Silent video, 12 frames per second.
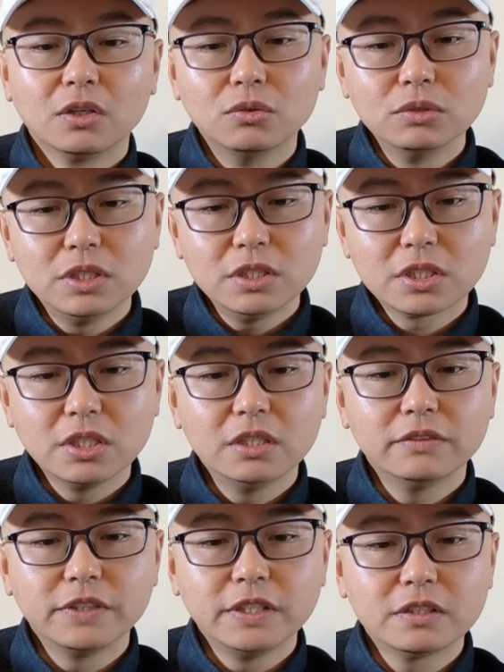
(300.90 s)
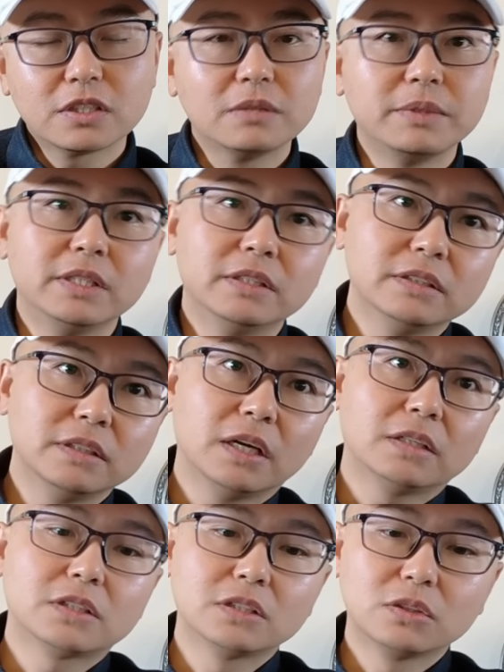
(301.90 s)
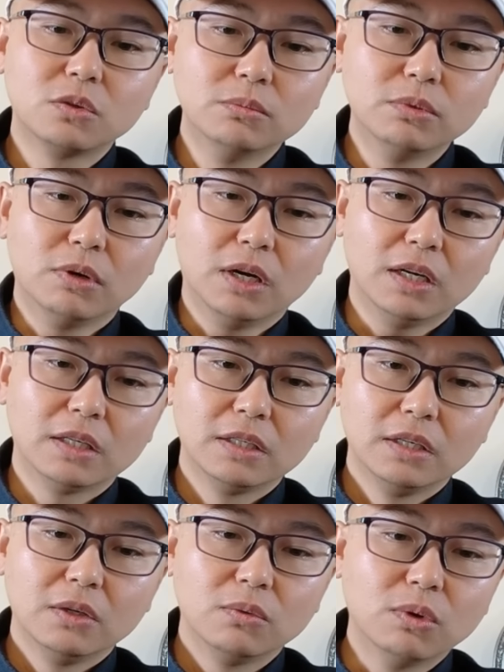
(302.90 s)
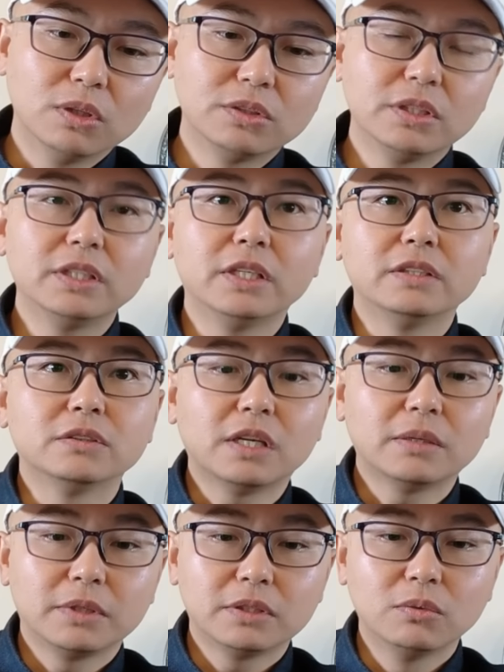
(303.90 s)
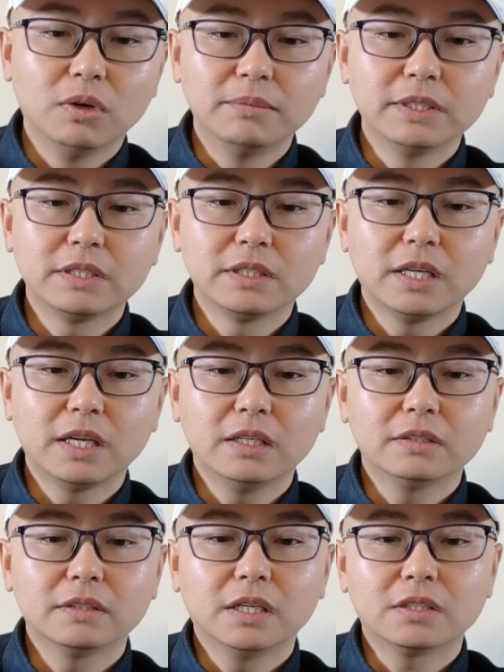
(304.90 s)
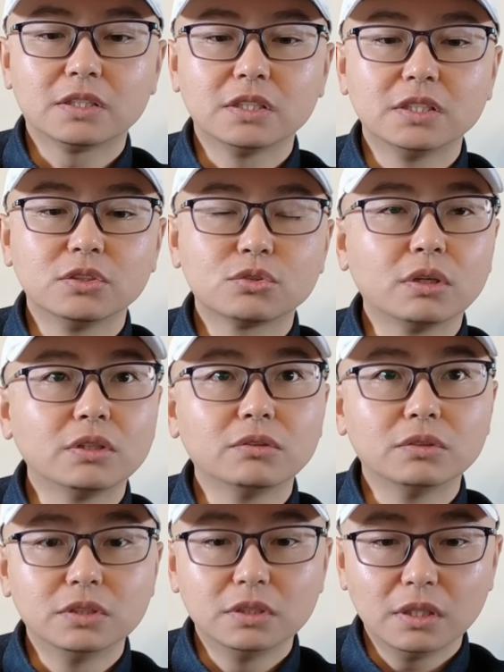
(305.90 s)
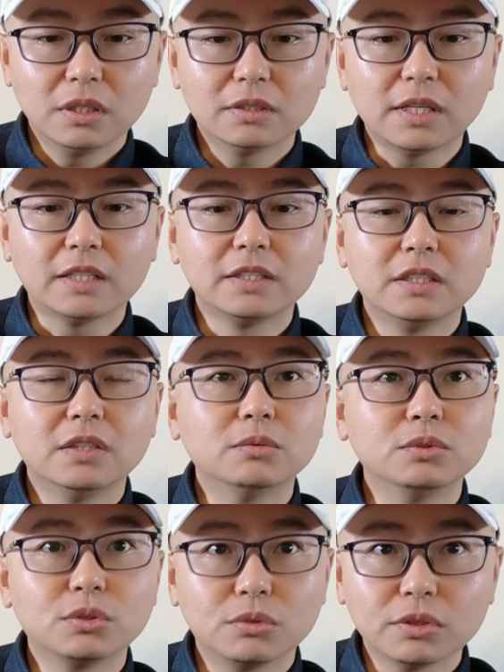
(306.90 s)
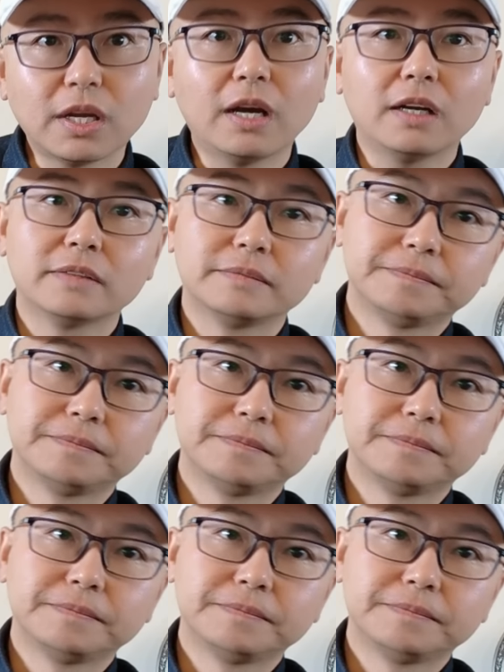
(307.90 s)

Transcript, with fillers: 攻击十一的飞行视频啊正式公布啊，我觉得也就代表着我们现在啊执行穿透啊打击任务就是它了。